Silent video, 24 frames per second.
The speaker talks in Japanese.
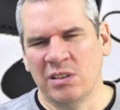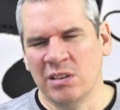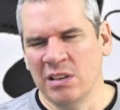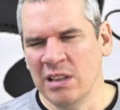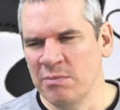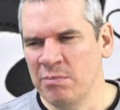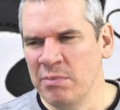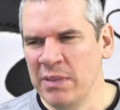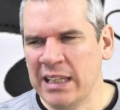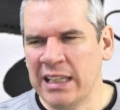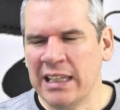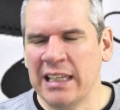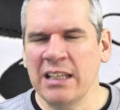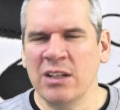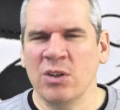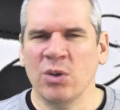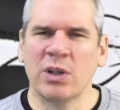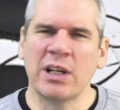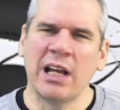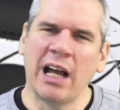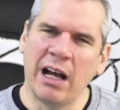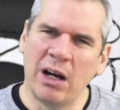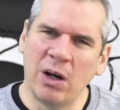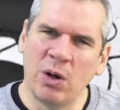ミッキーの
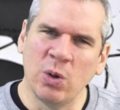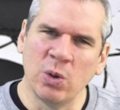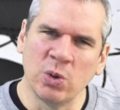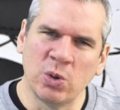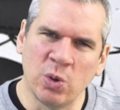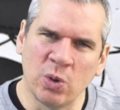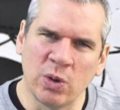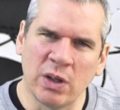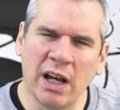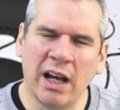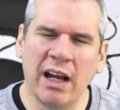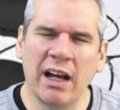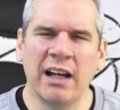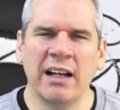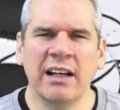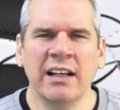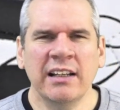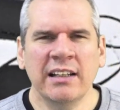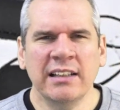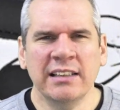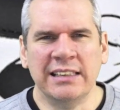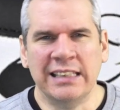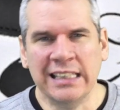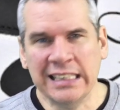顔とか、
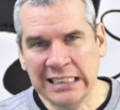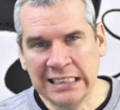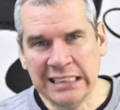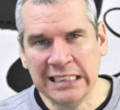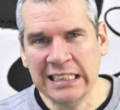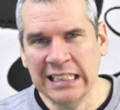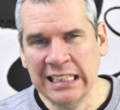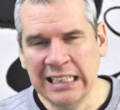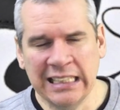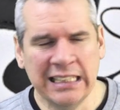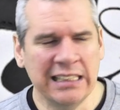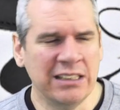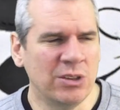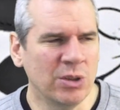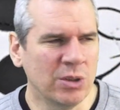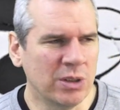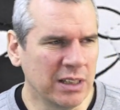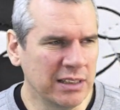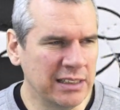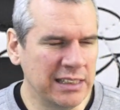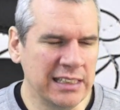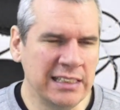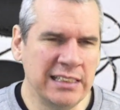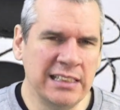ディズニーと
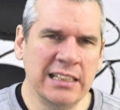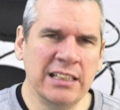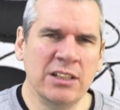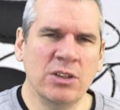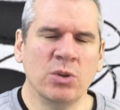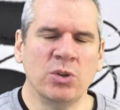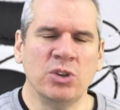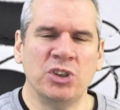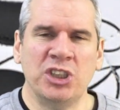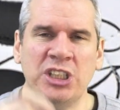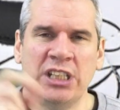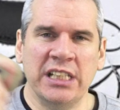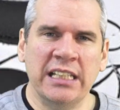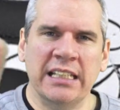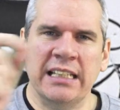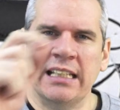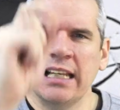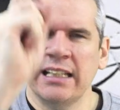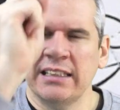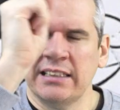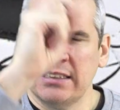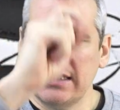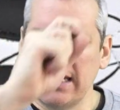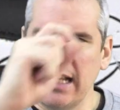か、ディズニーの G
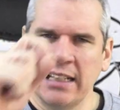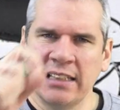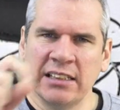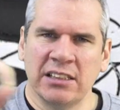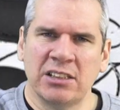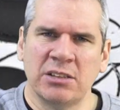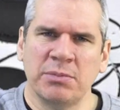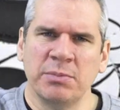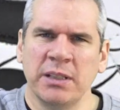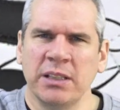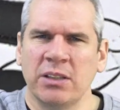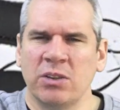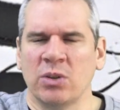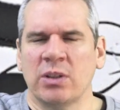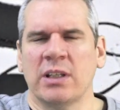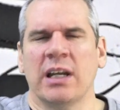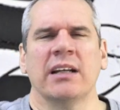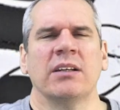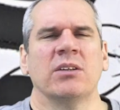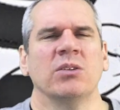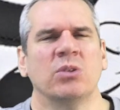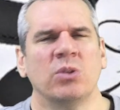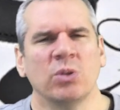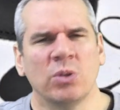でスタン・スミスを
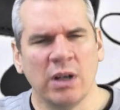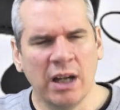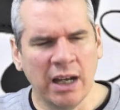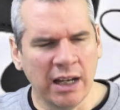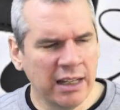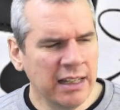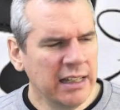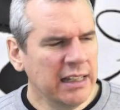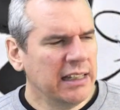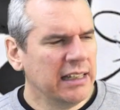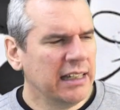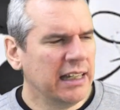書くとか、